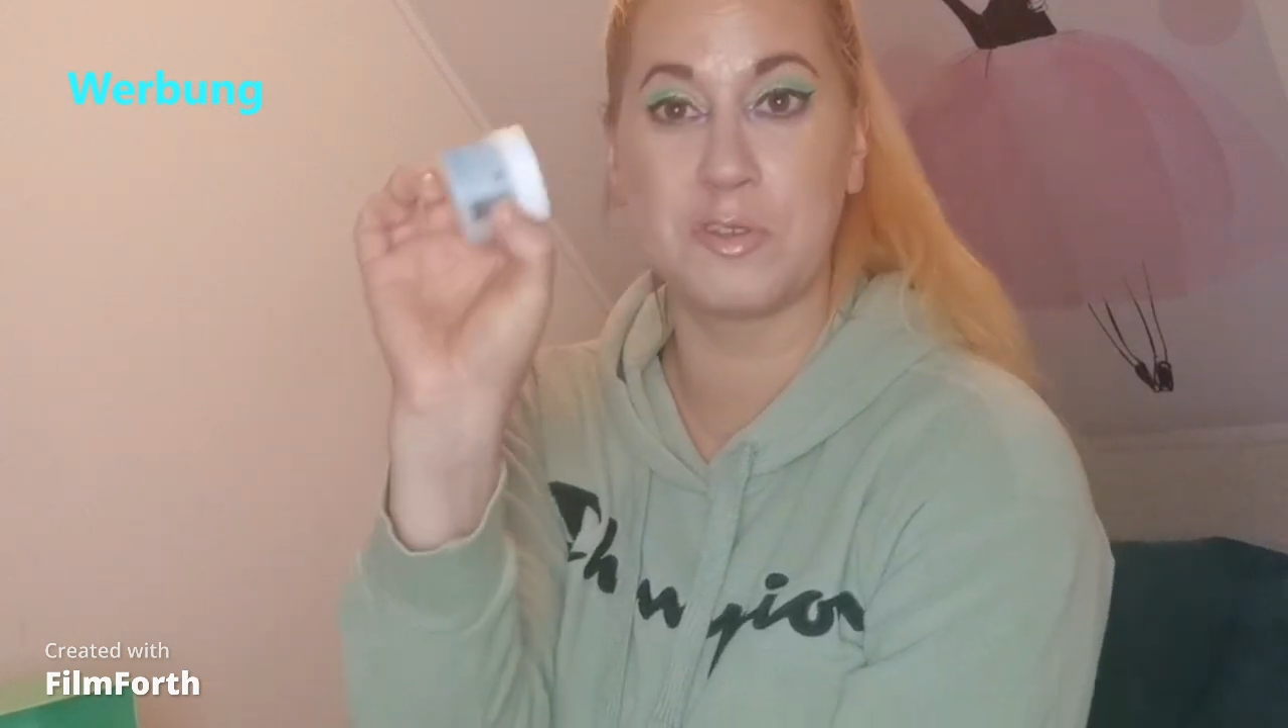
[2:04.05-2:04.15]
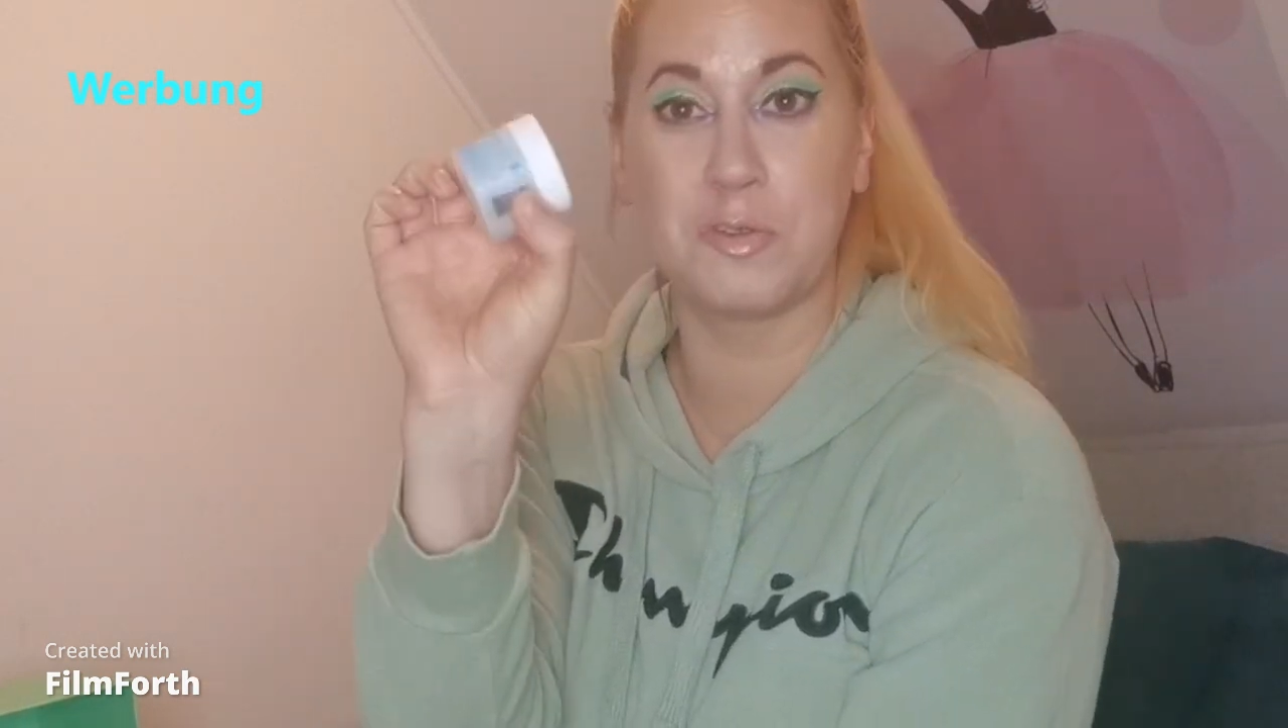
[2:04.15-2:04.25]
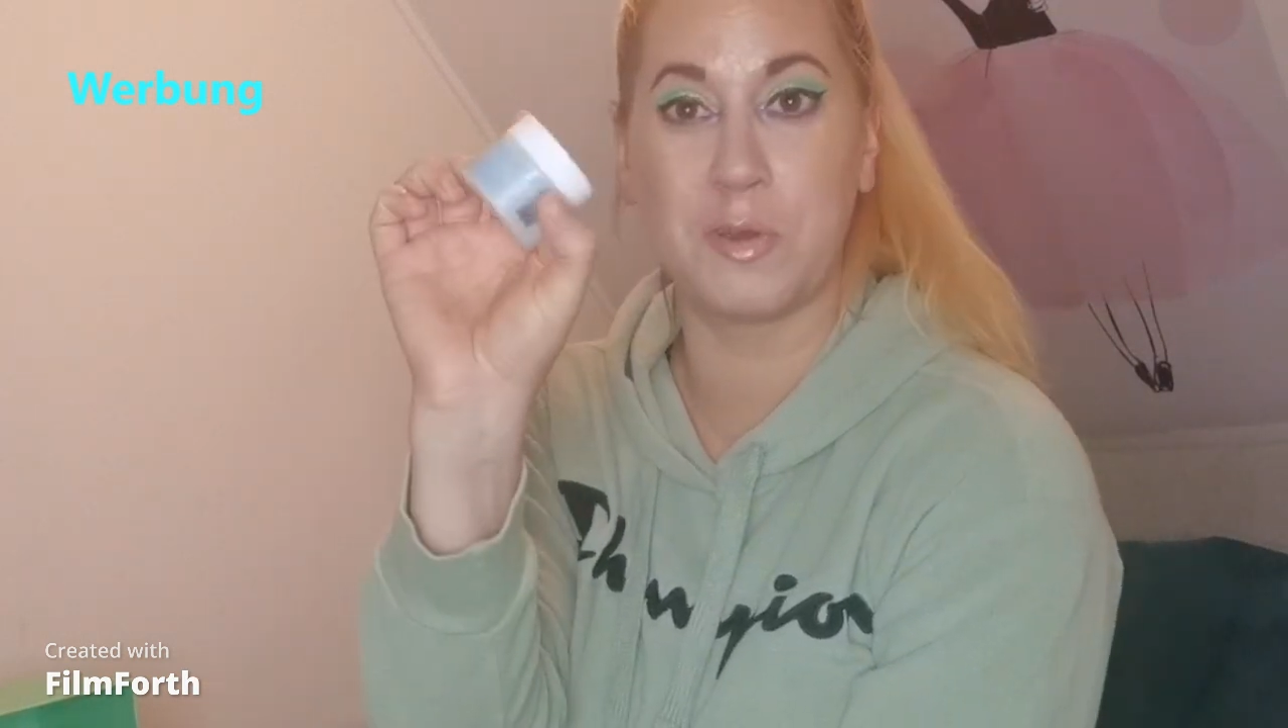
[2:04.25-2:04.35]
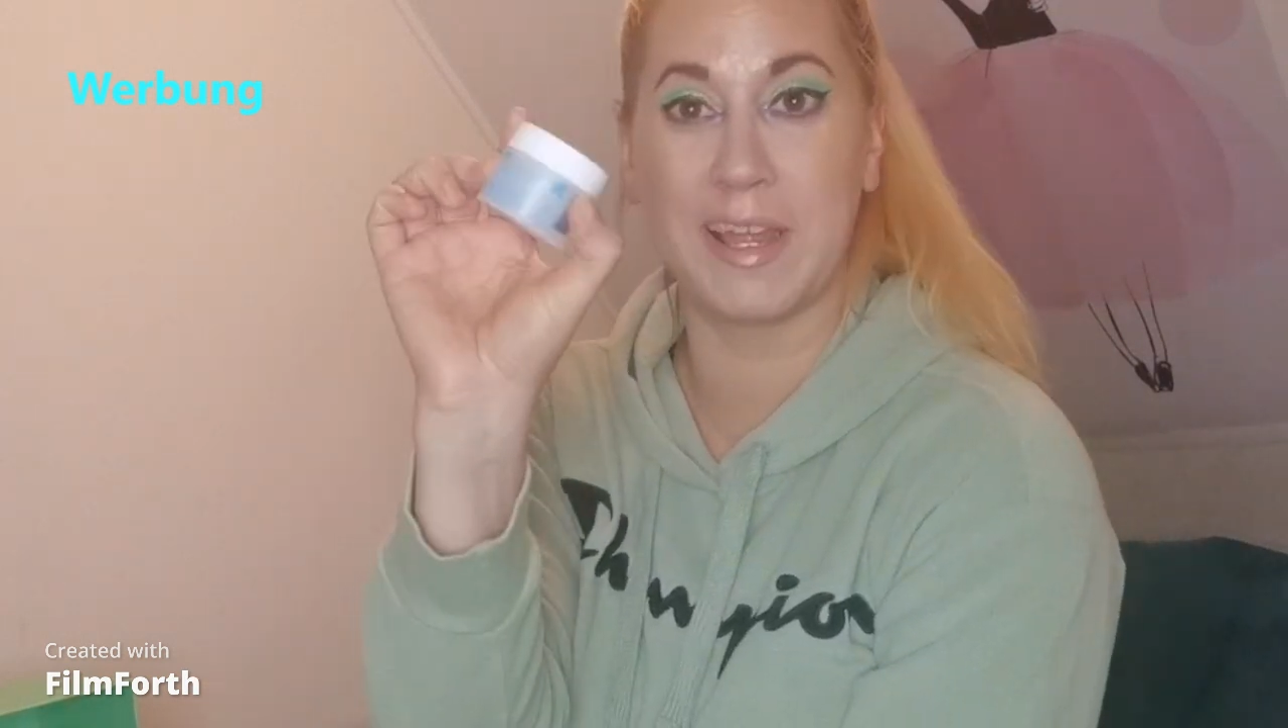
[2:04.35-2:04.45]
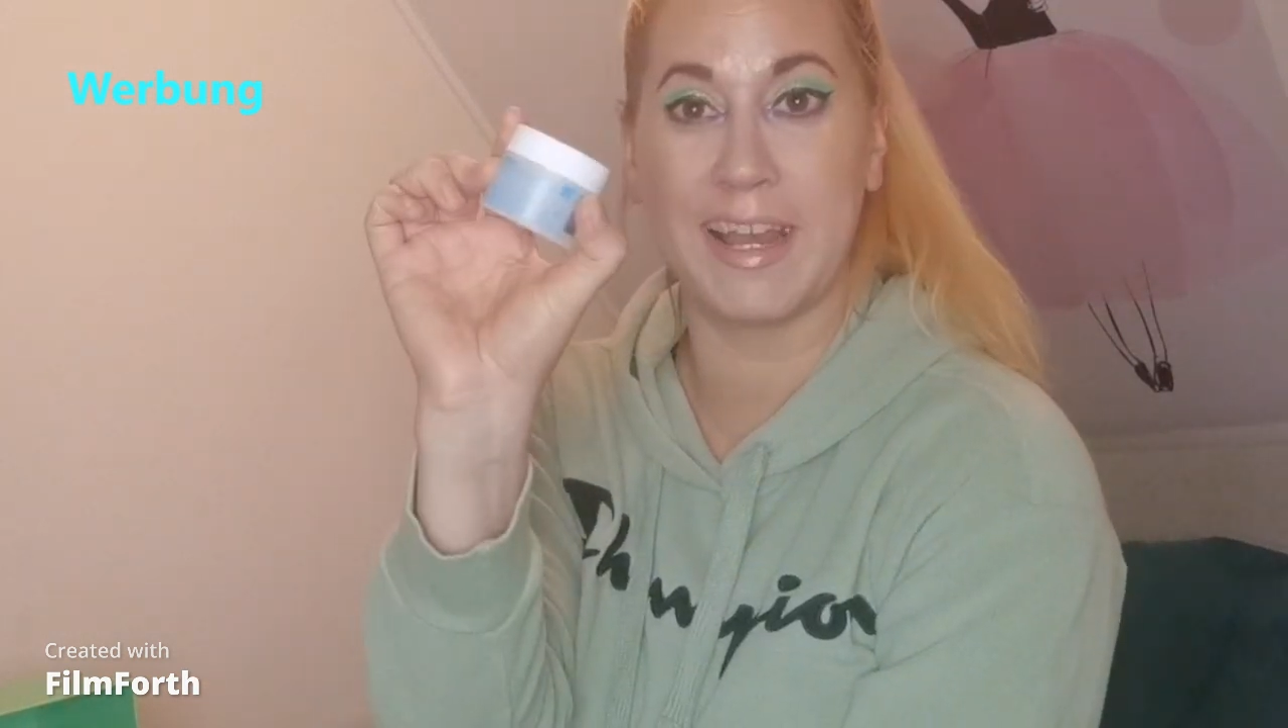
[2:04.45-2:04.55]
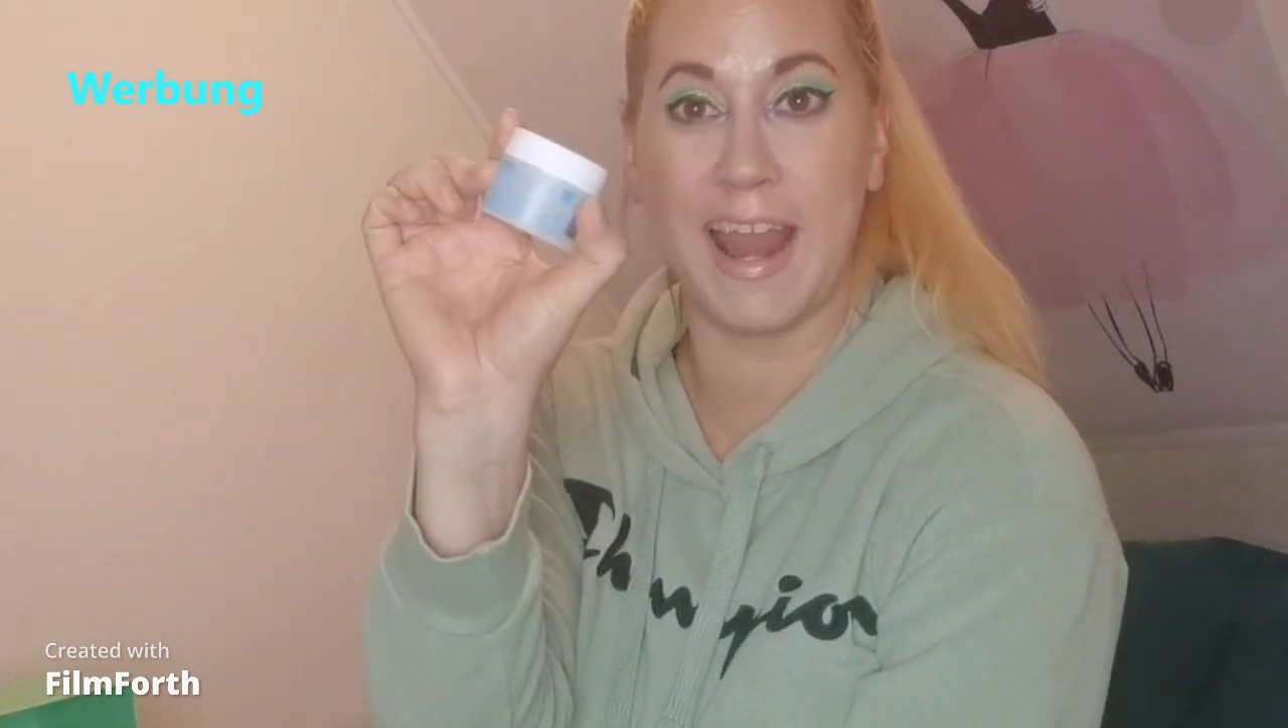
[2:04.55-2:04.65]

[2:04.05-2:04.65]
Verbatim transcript: so ein